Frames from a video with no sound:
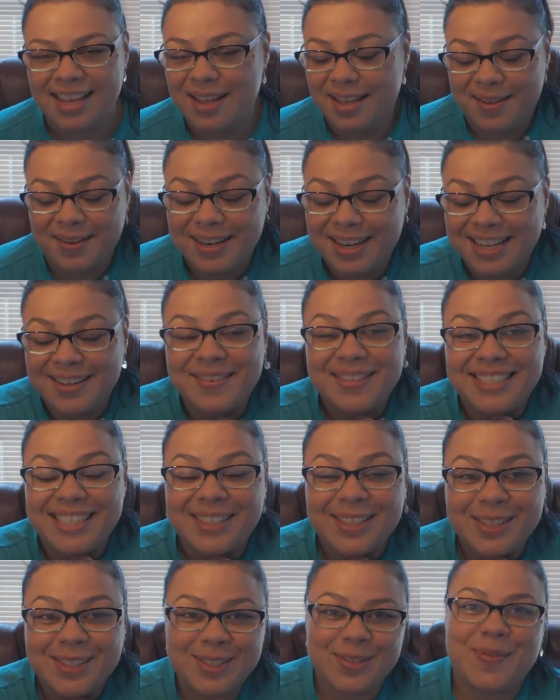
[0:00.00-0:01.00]
y de verdad me
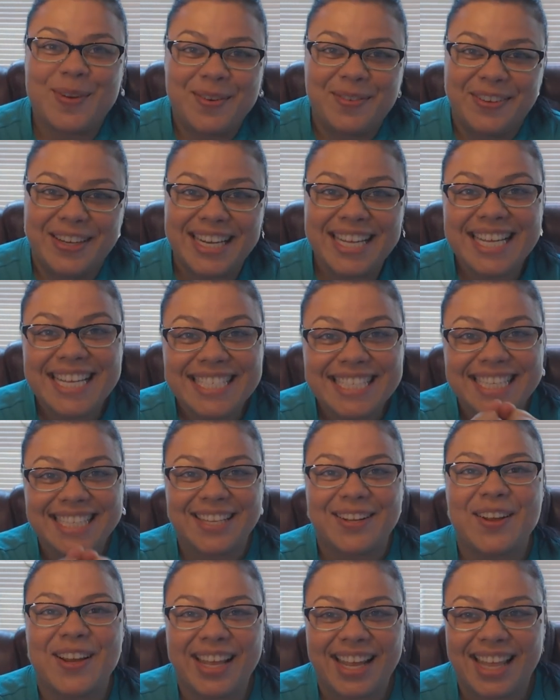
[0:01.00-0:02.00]
siento súper feliz y
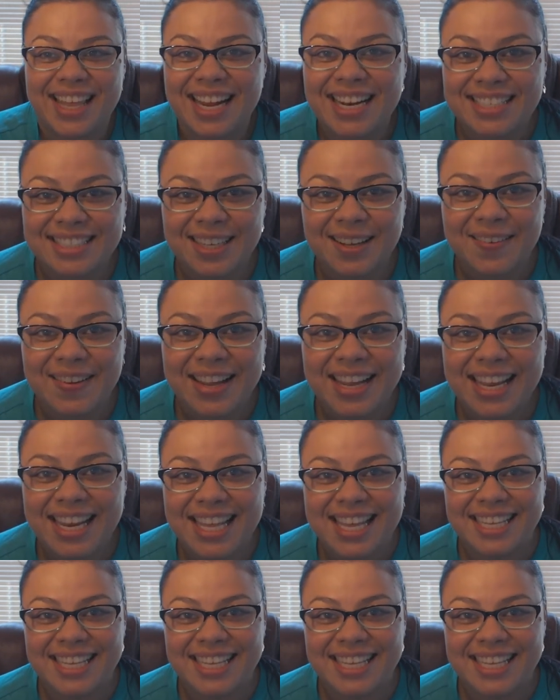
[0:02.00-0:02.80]
te lo quería dejar saber.